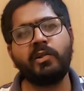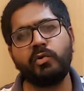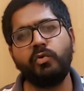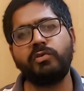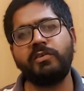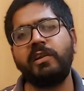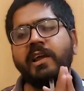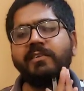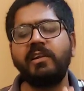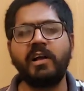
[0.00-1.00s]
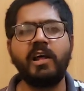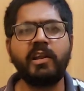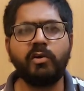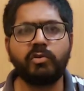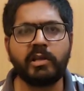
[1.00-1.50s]
एक दूसरे से रिएक्शन
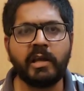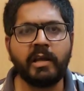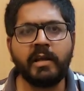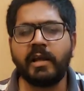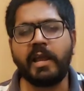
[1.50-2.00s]
कर रही होती हैं